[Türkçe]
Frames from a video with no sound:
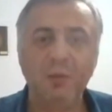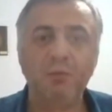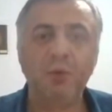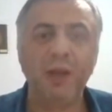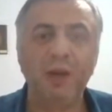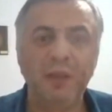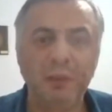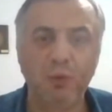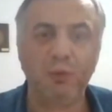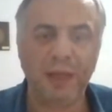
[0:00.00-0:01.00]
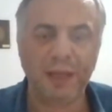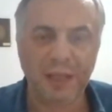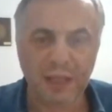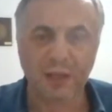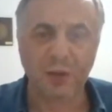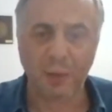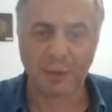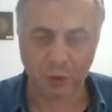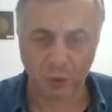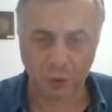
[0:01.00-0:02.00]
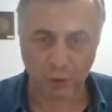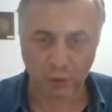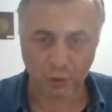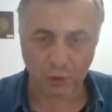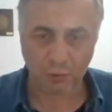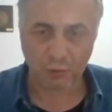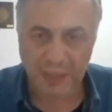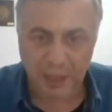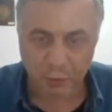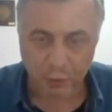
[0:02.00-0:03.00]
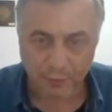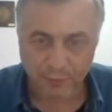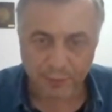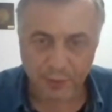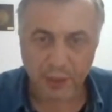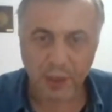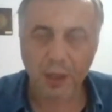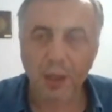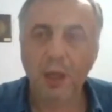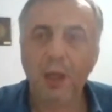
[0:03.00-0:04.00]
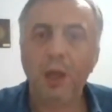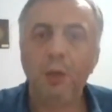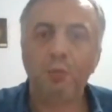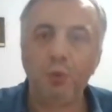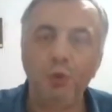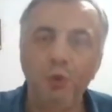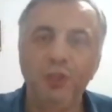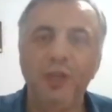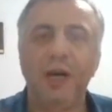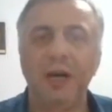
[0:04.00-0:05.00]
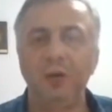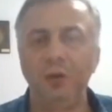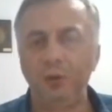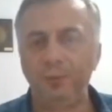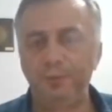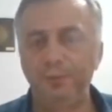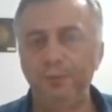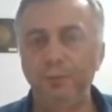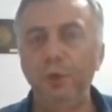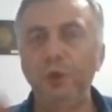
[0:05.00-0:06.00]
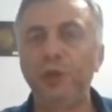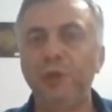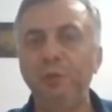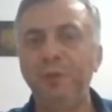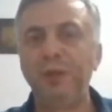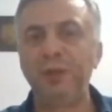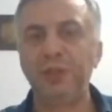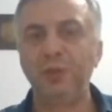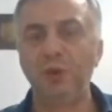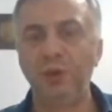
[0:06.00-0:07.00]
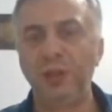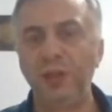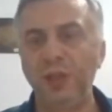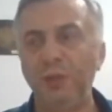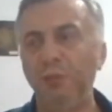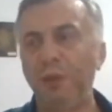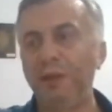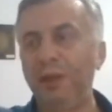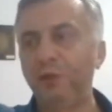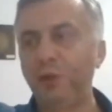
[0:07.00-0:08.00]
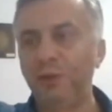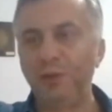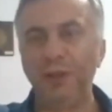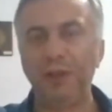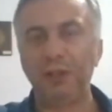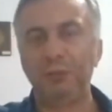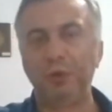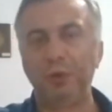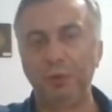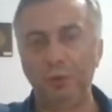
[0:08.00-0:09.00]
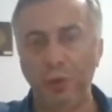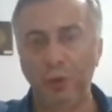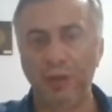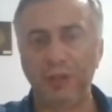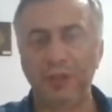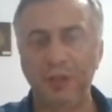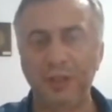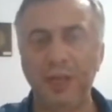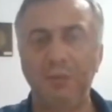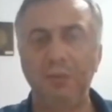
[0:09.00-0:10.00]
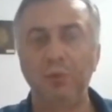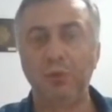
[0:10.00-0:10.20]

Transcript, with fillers: Buna laf edip durmayın. Artık yeterim kapatın şu konuyu. Mesele bu. Evet. Bunu Şia alıyor. 120 bin kişinin önünde dedi ki benden sonra belinizi budur buna uyacaksınız diye